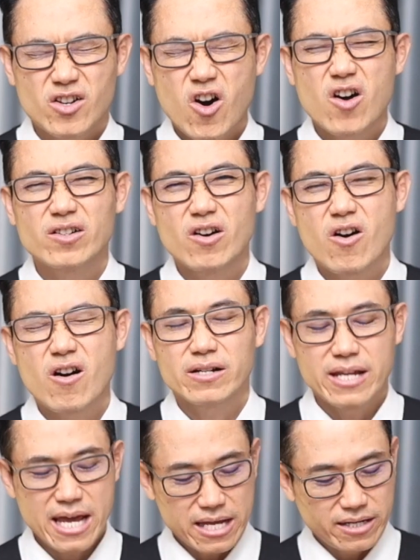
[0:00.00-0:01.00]
น้อ
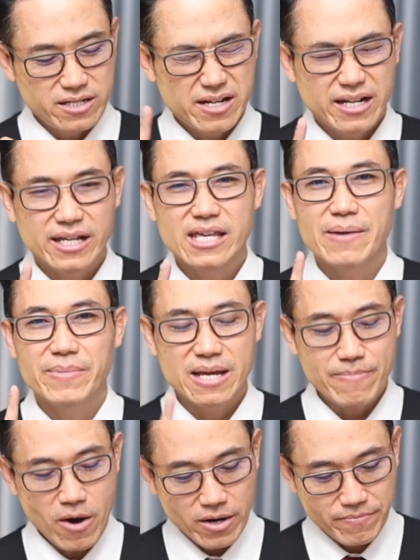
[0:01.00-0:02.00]
งๆ เนี่ยเดือนนี้ยังไม่ได้
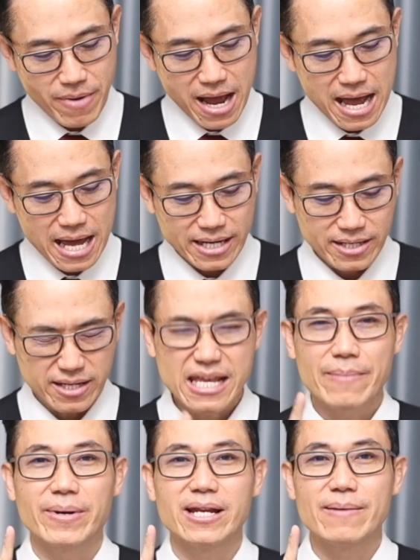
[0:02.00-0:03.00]
ผ่อนบ้าน
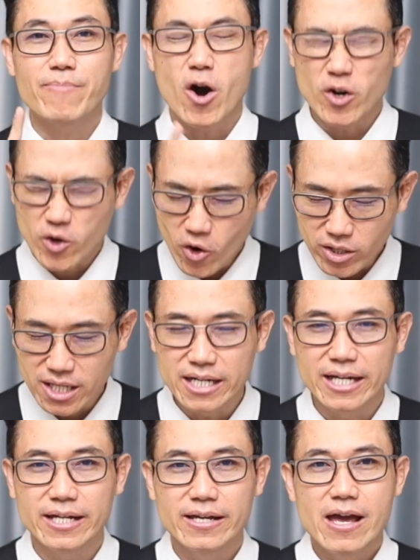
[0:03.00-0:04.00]
ยังไม่ได้ผ่อนรถเล
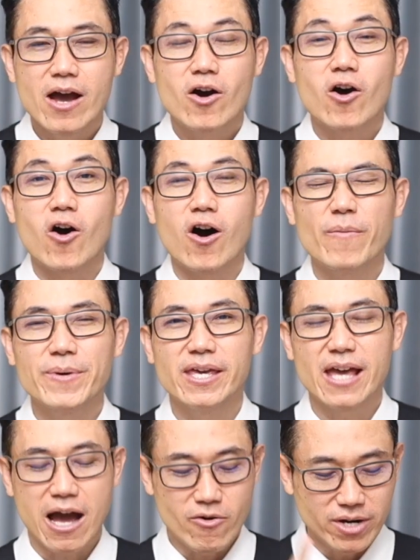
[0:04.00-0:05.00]
ย ขอพี่
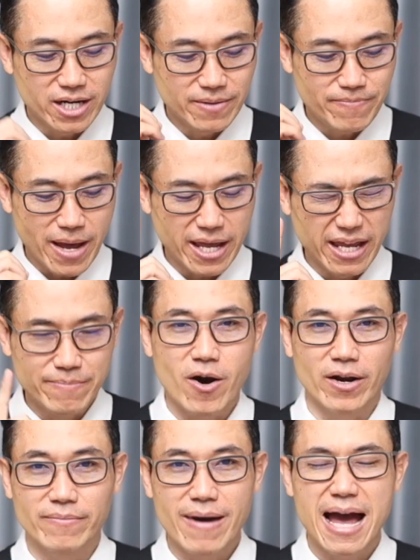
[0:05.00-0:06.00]
เอาเงินไปผ่
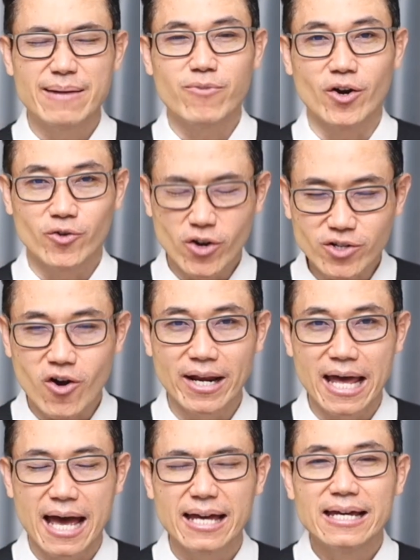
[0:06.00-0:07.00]
อนบ้านผ่อนรถก่อน
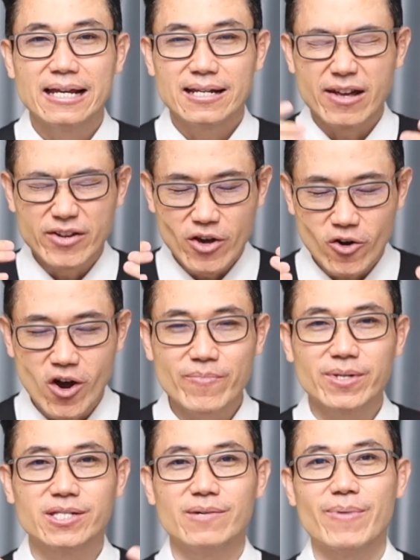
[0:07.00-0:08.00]
นะ แล้วเดี๋ยวค่อย
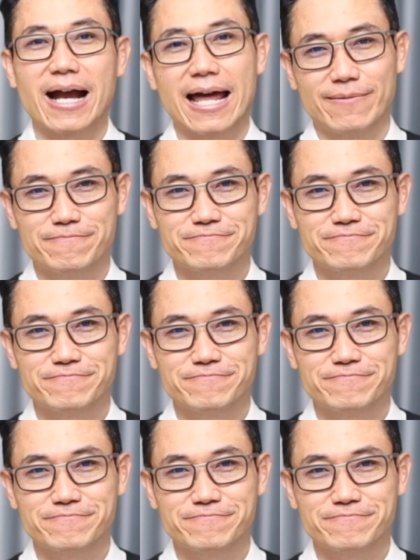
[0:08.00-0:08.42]
มาซื้อประกัน